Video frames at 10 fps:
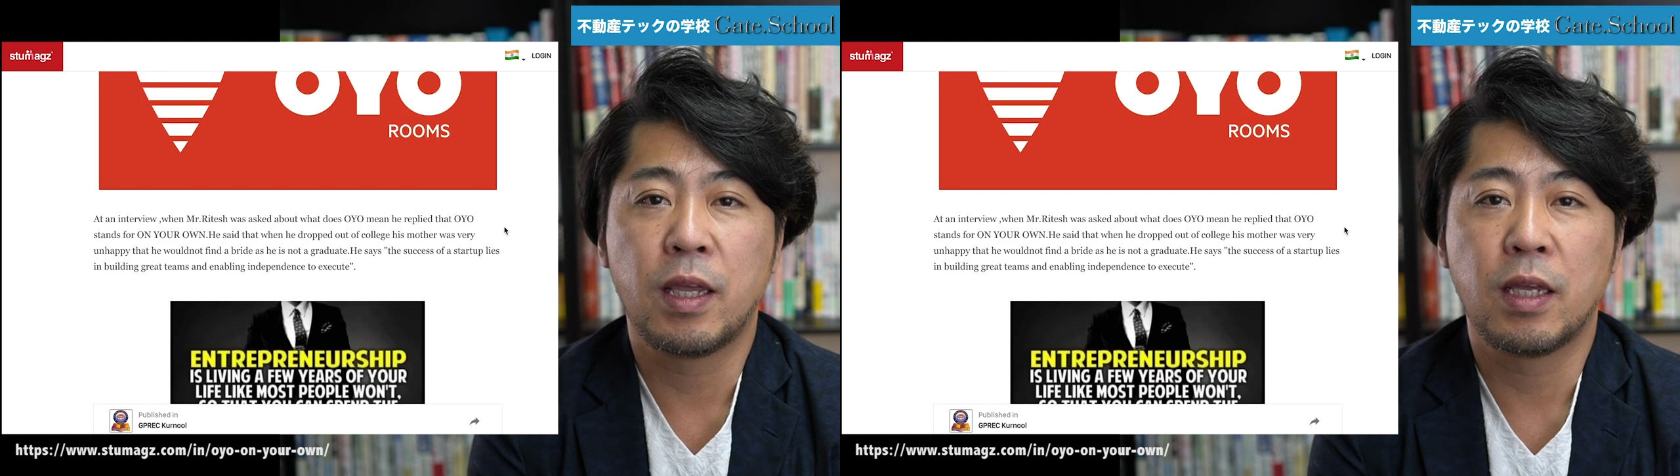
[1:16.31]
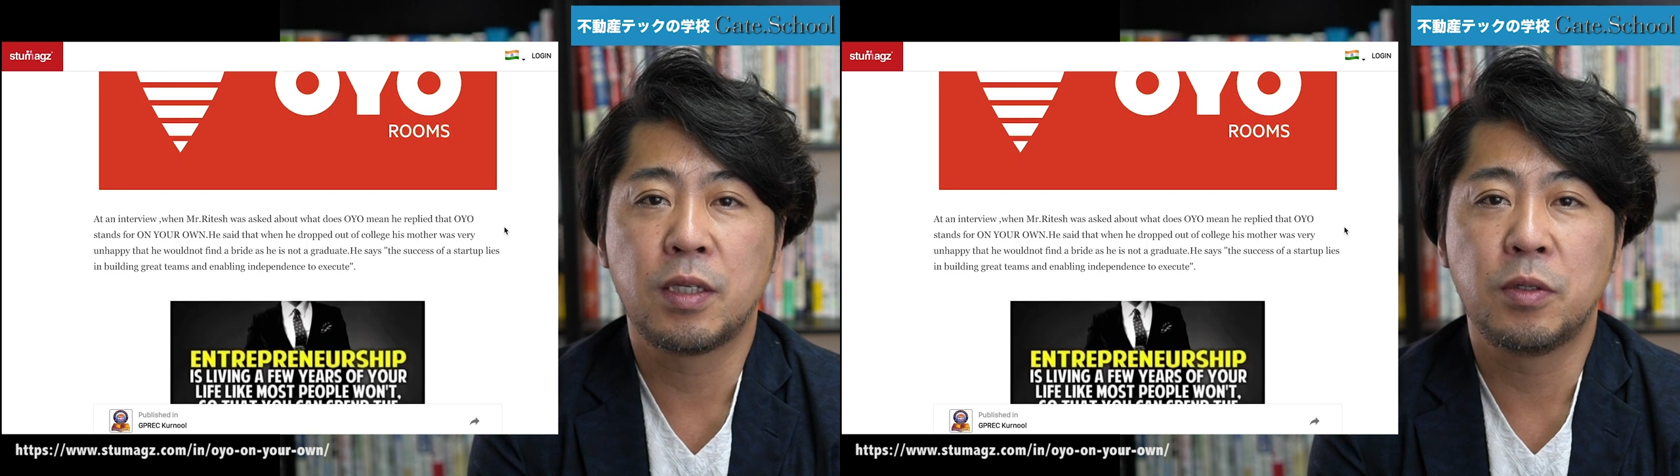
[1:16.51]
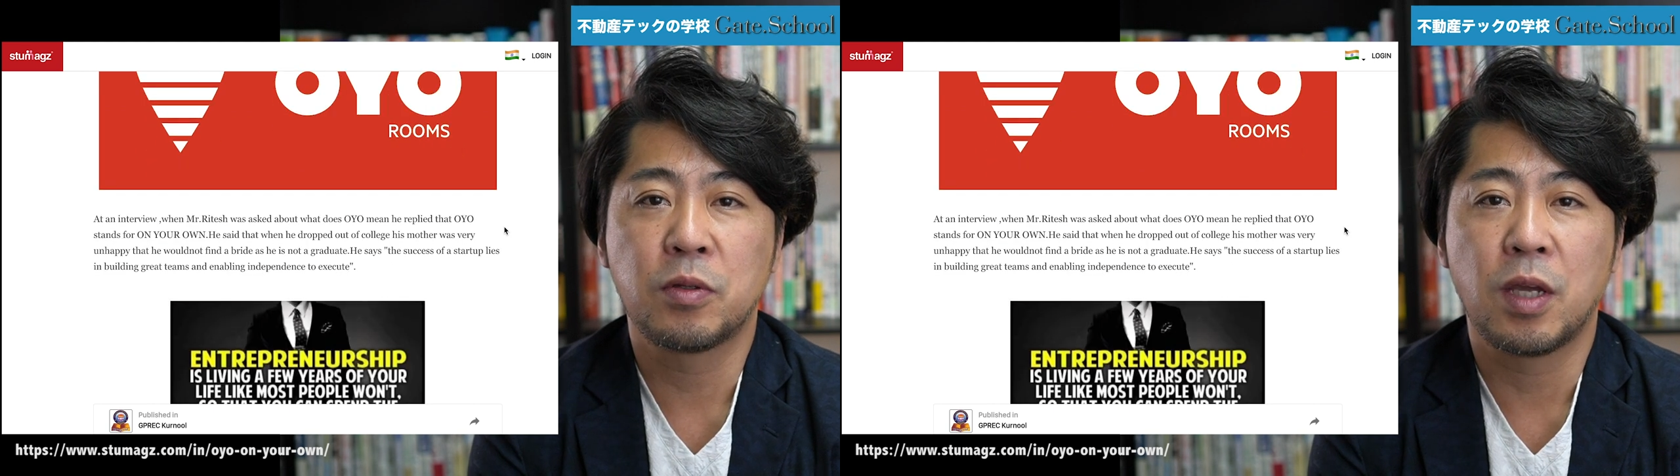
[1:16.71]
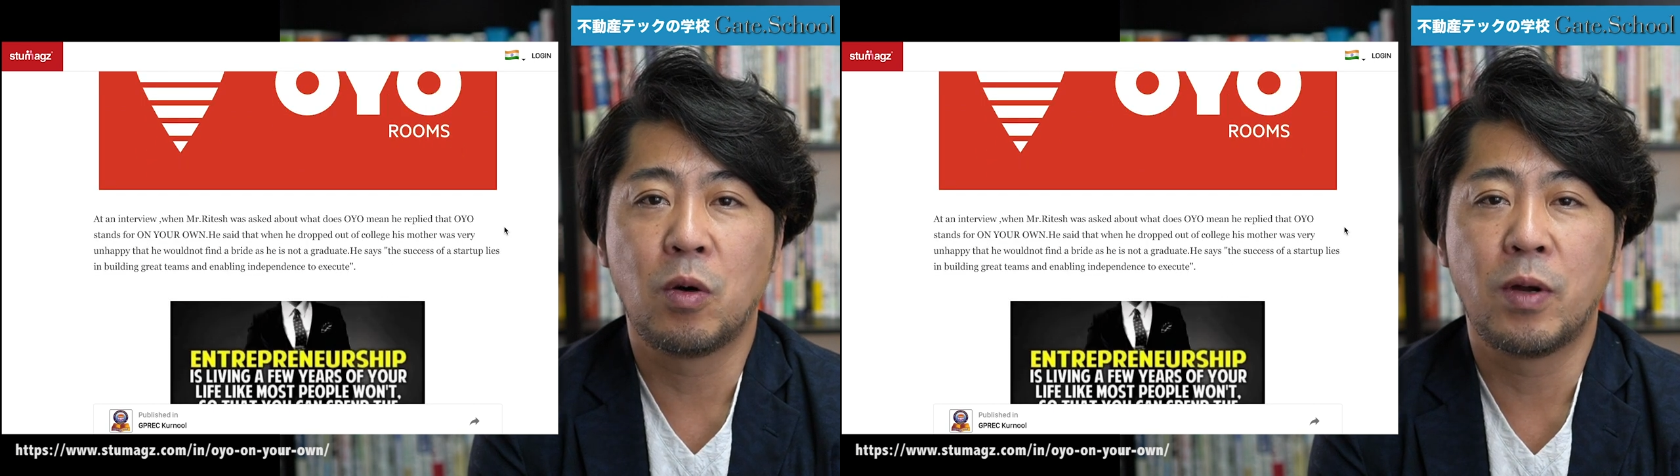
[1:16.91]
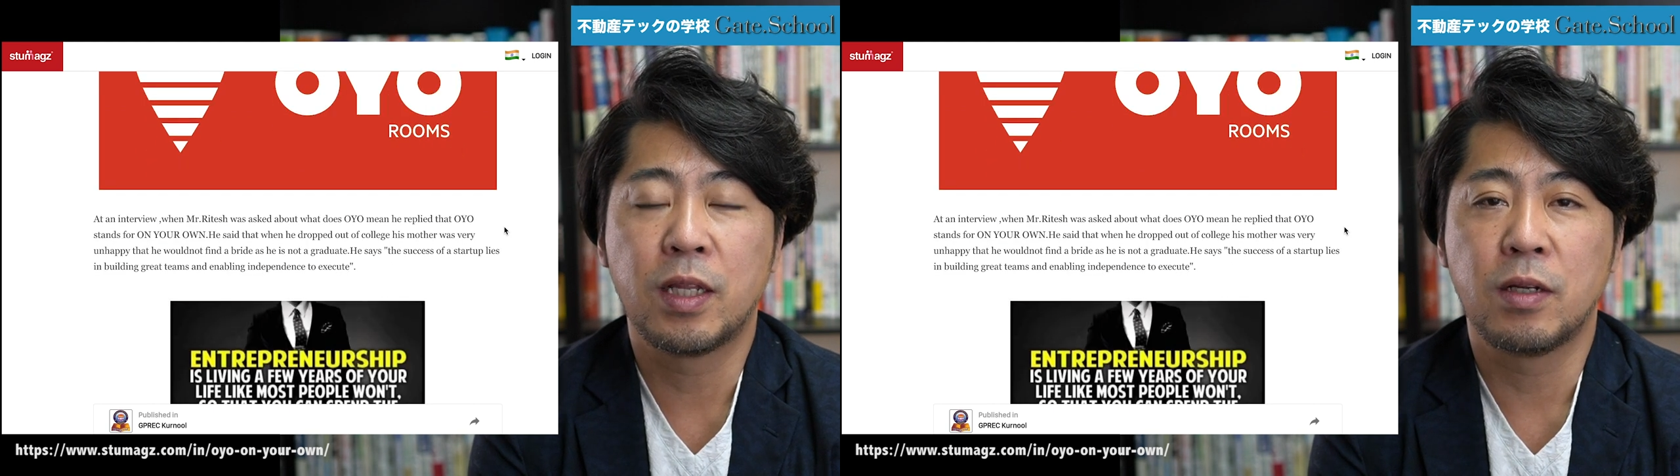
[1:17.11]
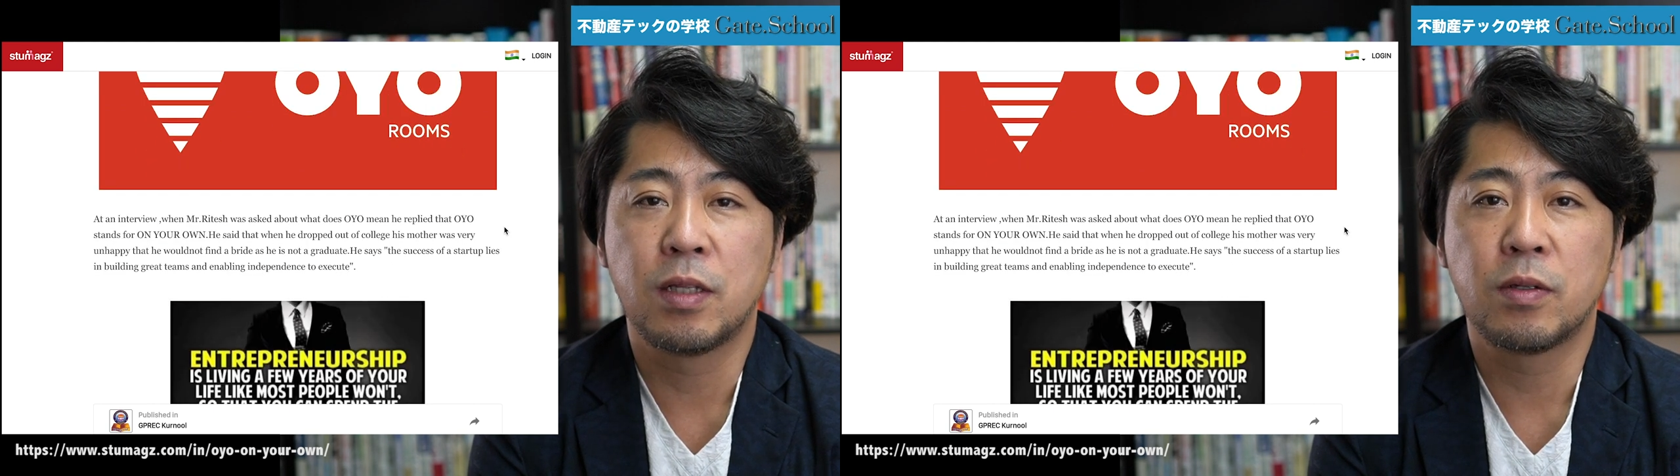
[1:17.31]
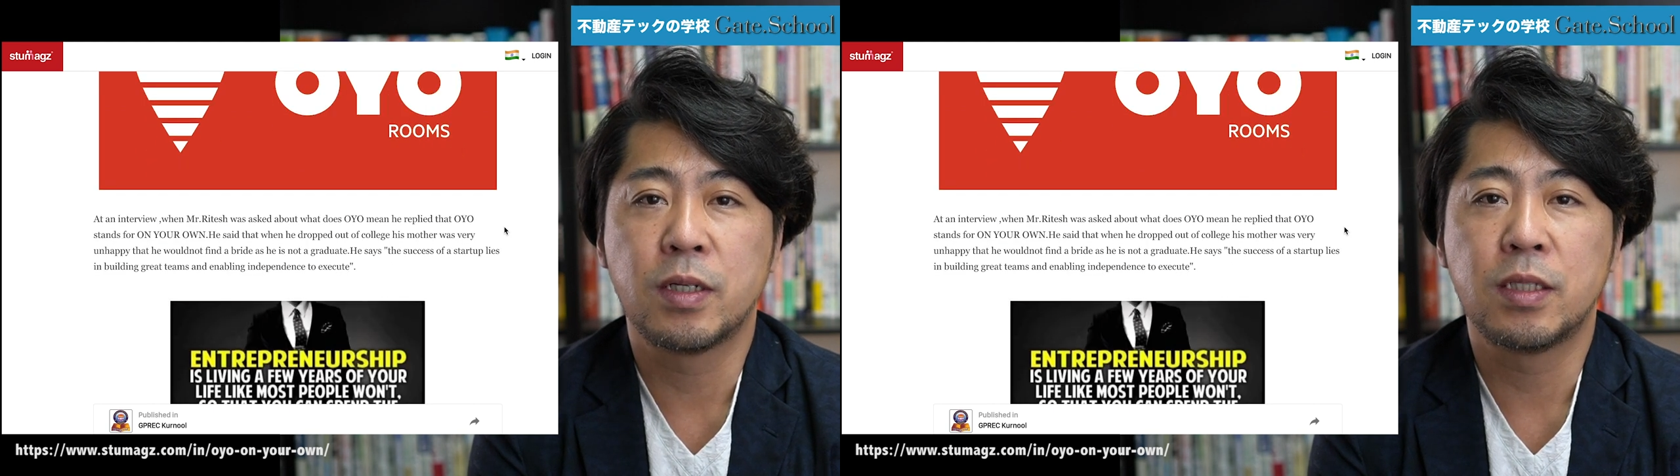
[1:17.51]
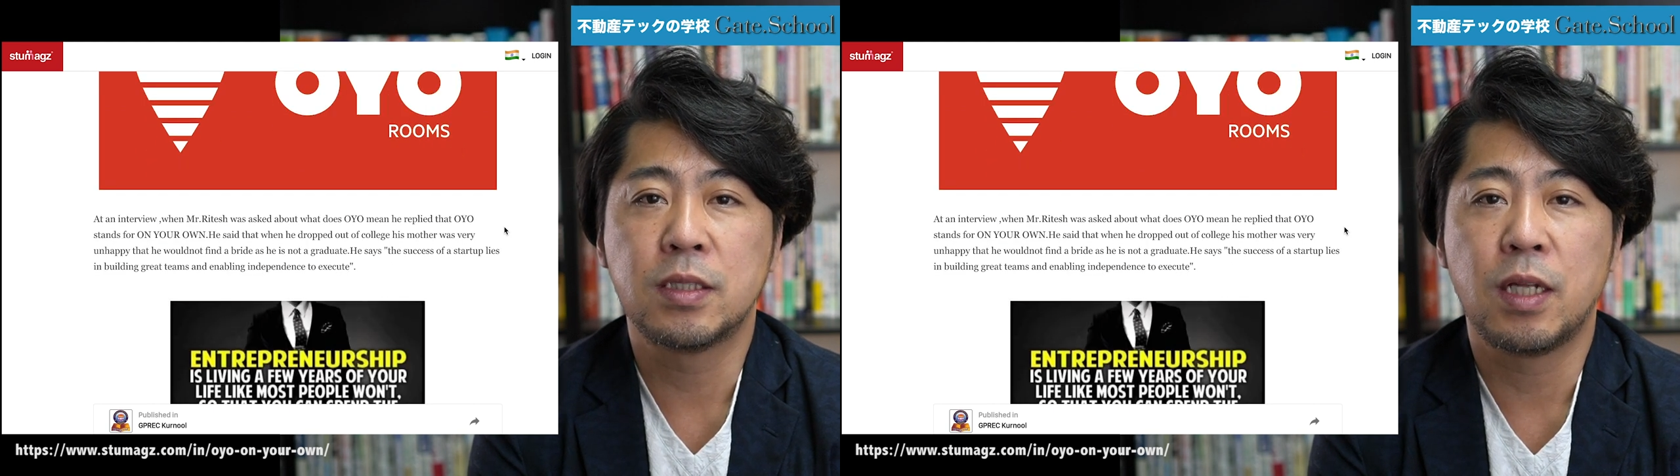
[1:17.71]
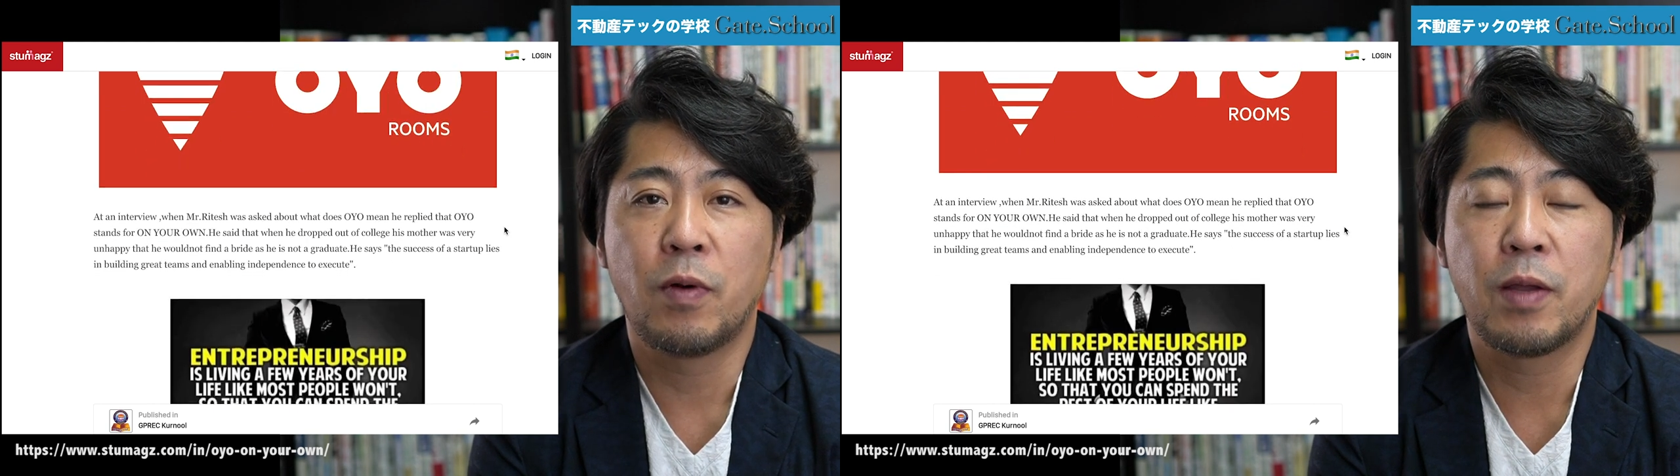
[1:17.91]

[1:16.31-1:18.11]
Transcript: えー、給湯器が壊れてるだとかですね、